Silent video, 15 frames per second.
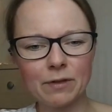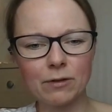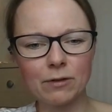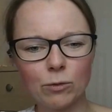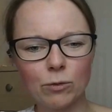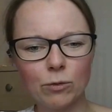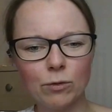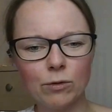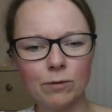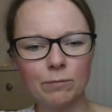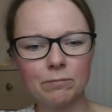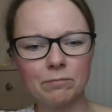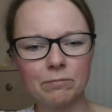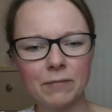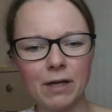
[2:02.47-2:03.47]

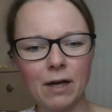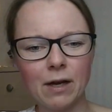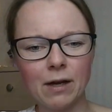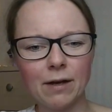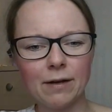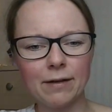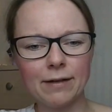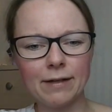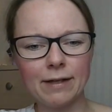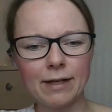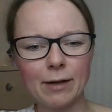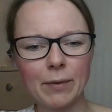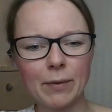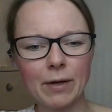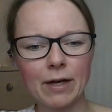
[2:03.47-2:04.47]
so ja in die
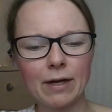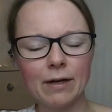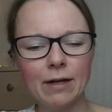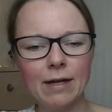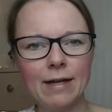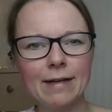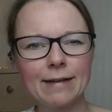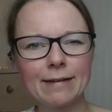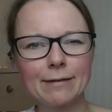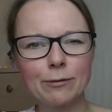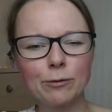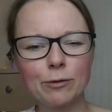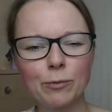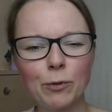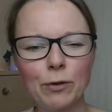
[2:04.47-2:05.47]
Kamera, dass
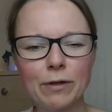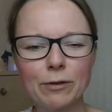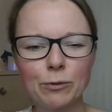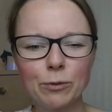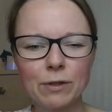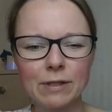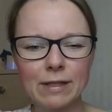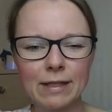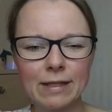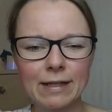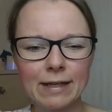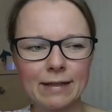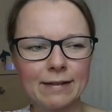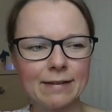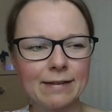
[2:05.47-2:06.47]
du es möglichst gut sehen
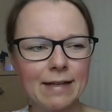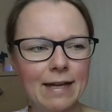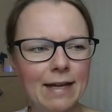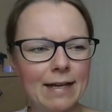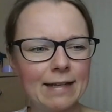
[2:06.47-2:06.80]
kannst.